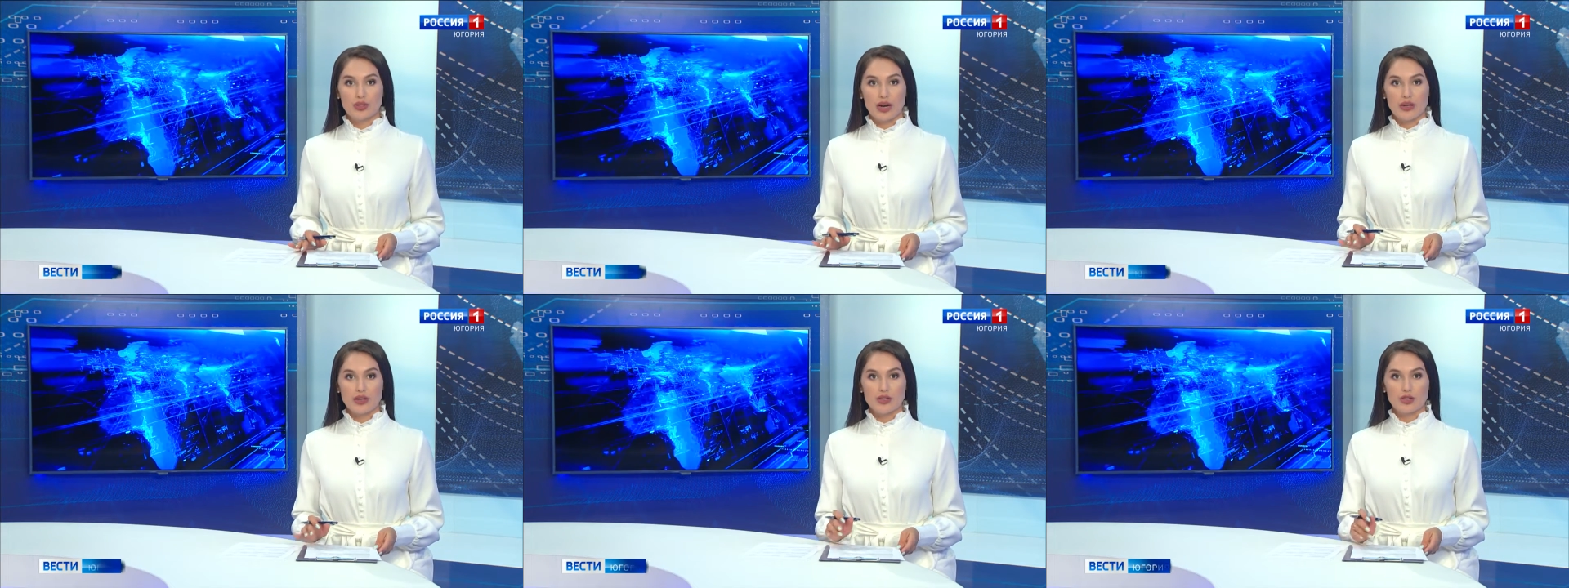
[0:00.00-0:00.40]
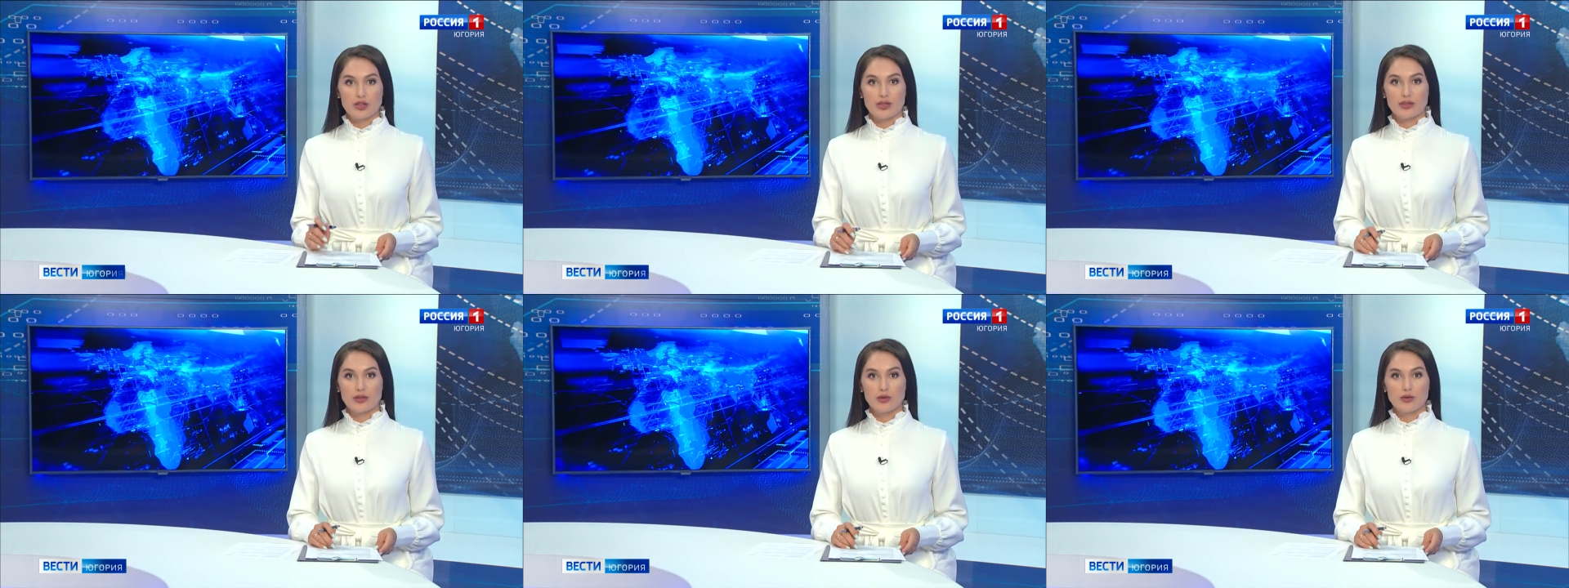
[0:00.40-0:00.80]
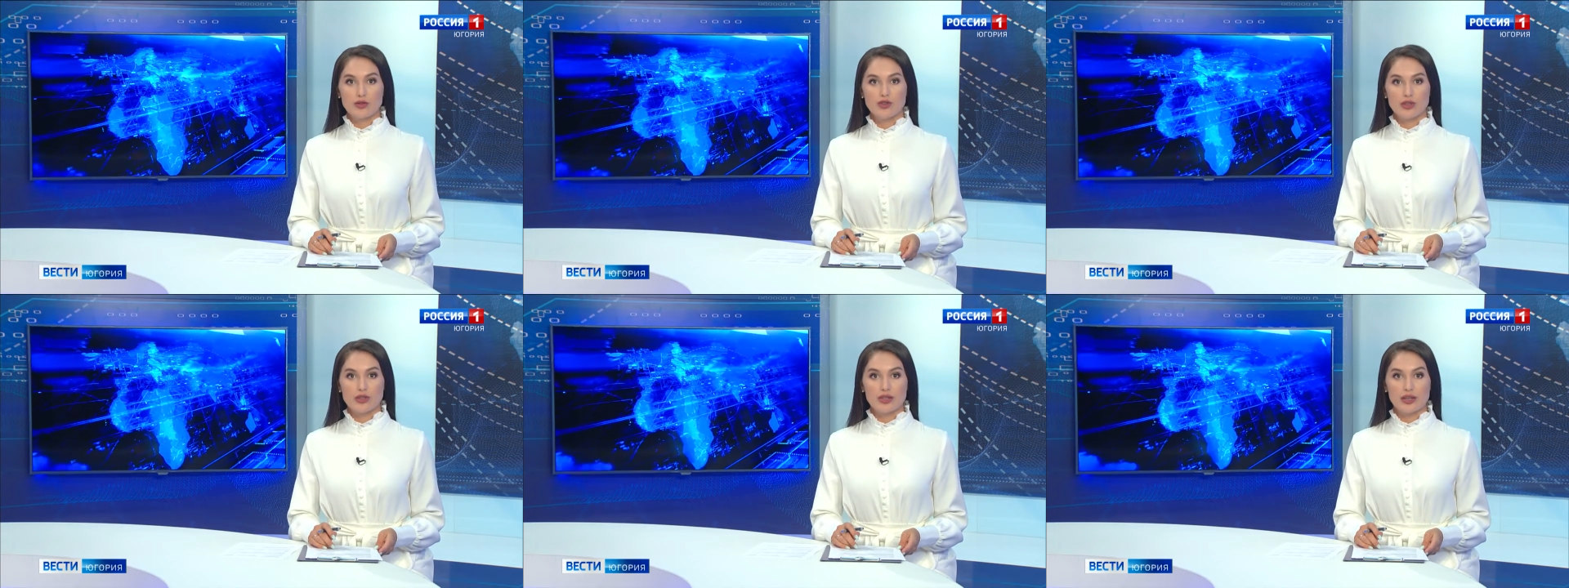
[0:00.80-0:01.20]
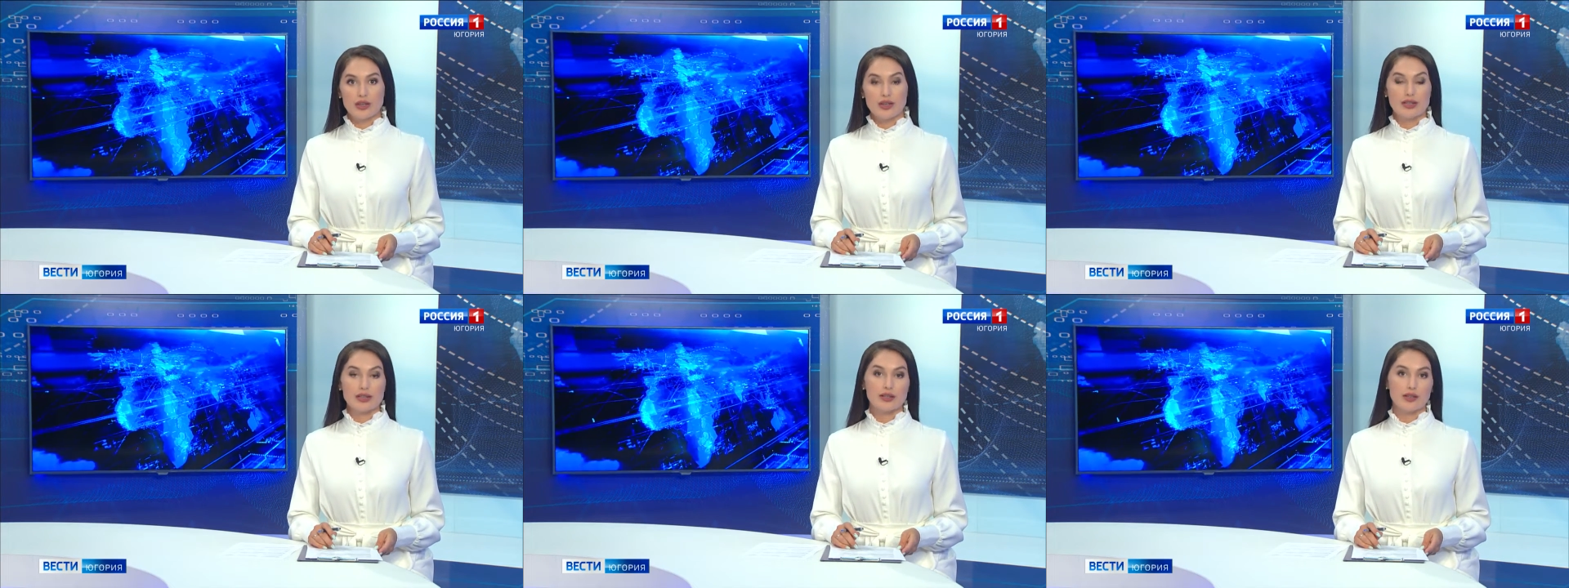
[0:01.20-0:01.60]
трагический случай за
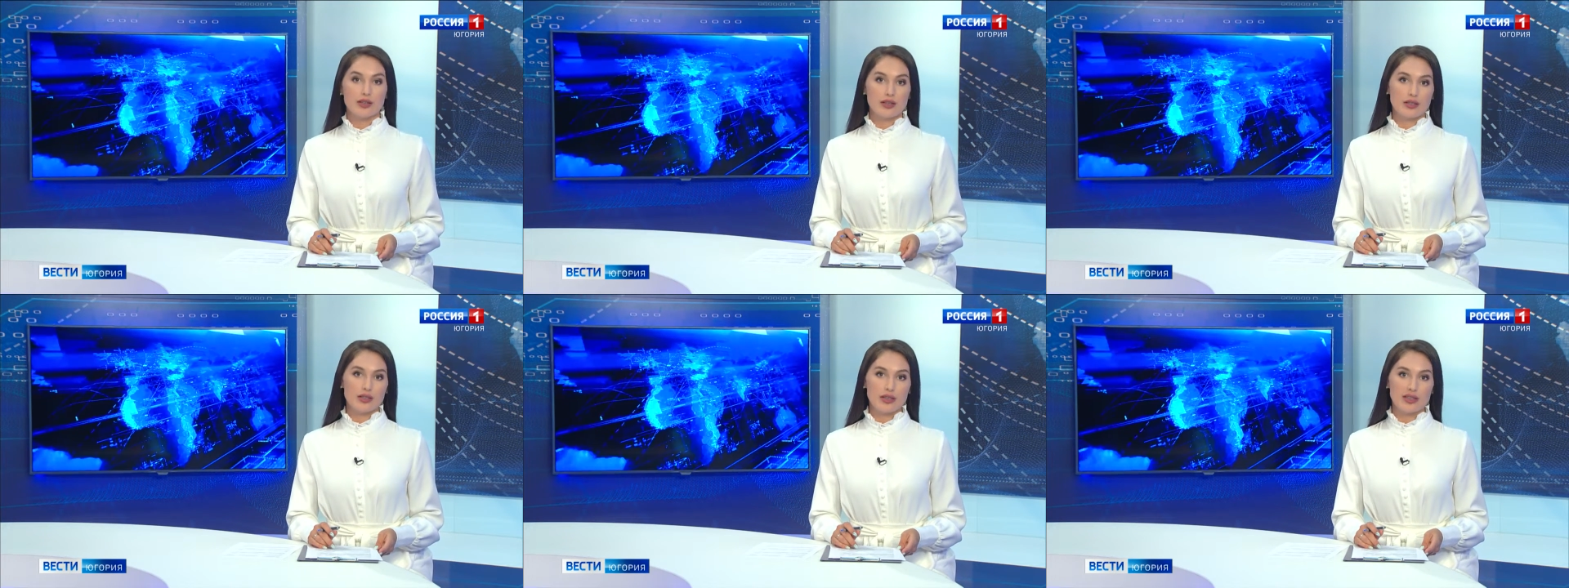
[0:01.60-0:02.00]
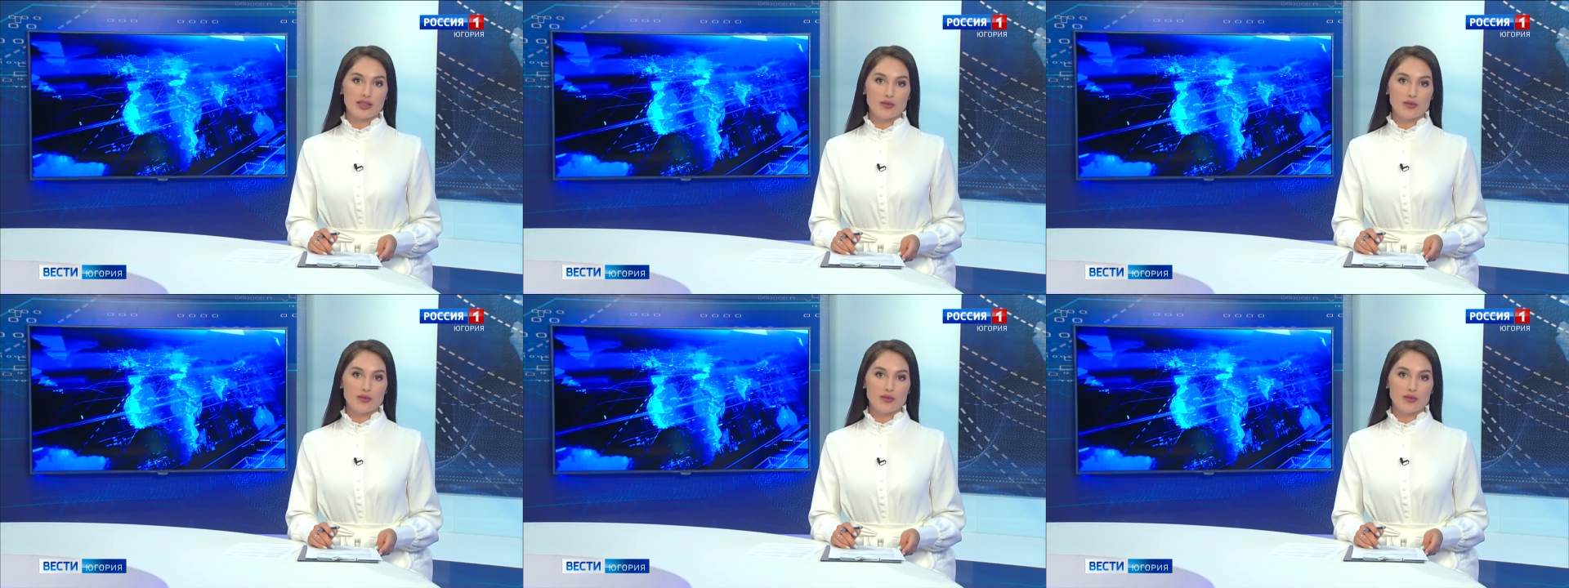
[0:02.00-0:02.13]
несколько дней.